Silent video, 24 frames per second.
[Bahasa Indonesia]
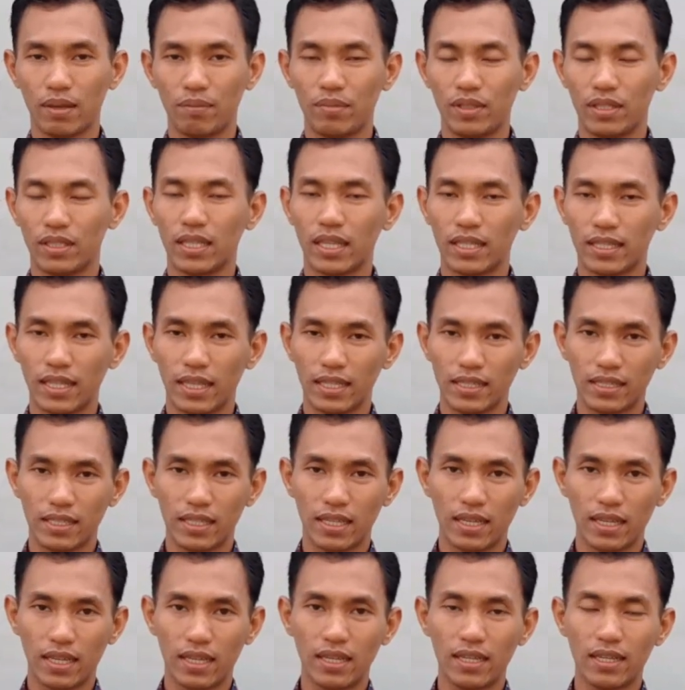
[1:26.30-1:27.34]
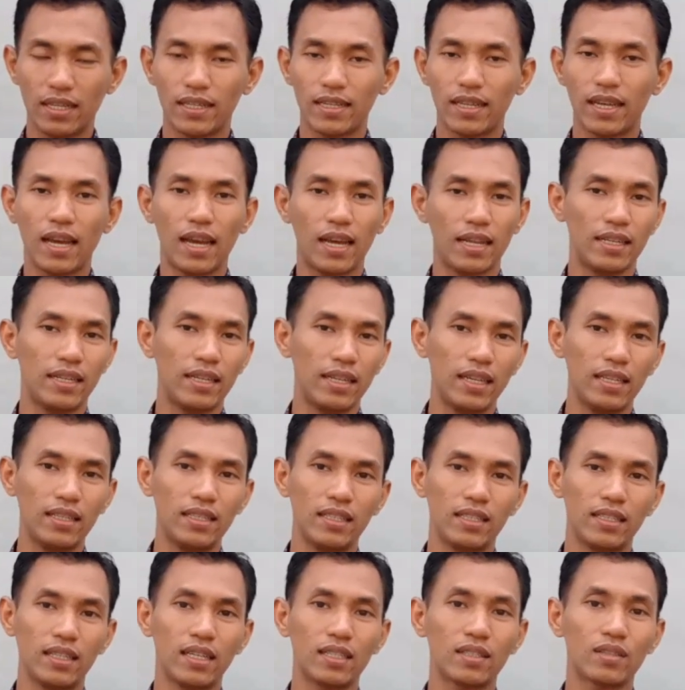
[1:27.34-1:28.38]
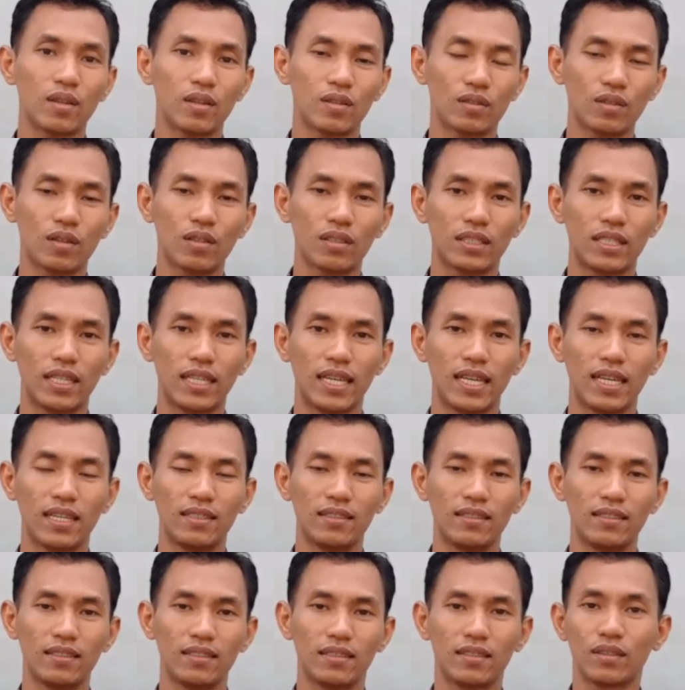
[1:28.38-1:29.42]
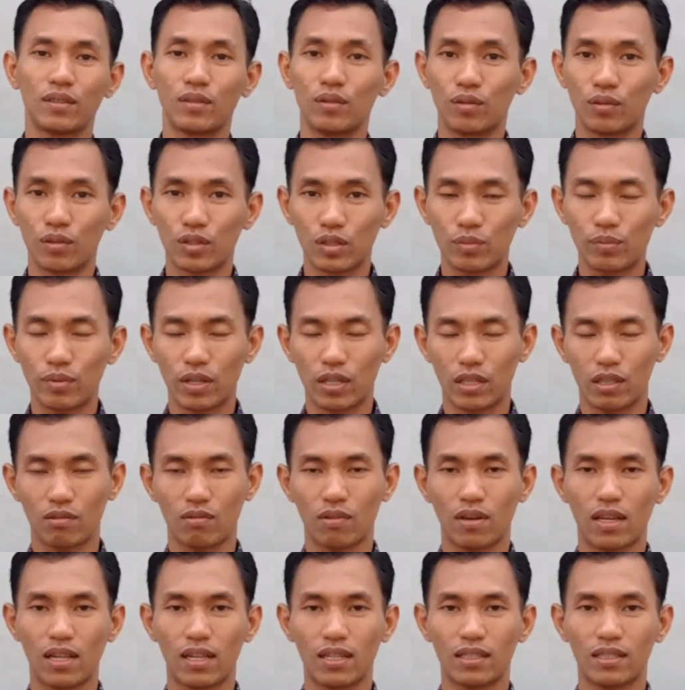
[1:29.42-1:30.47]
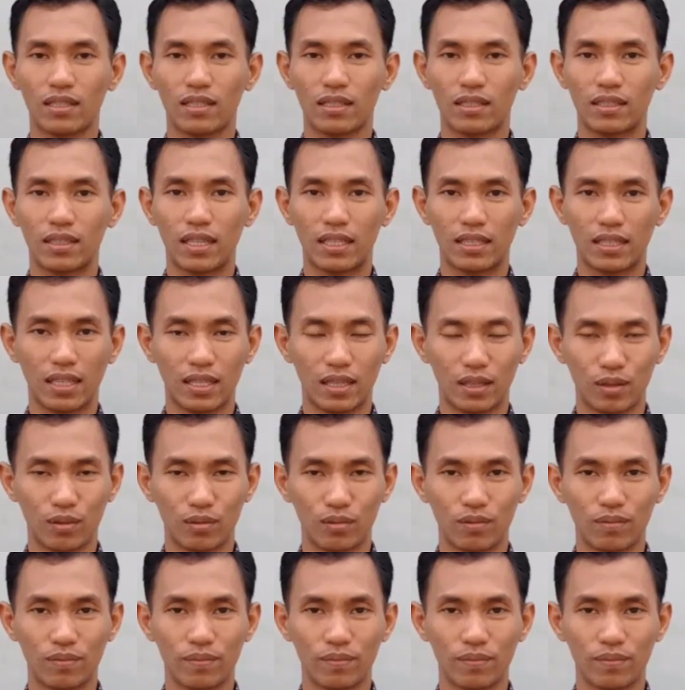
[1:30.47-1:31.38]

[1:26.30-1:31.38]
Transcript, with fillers: Bisa saja Anda tidak cocok dengan guru spiritual tertentu.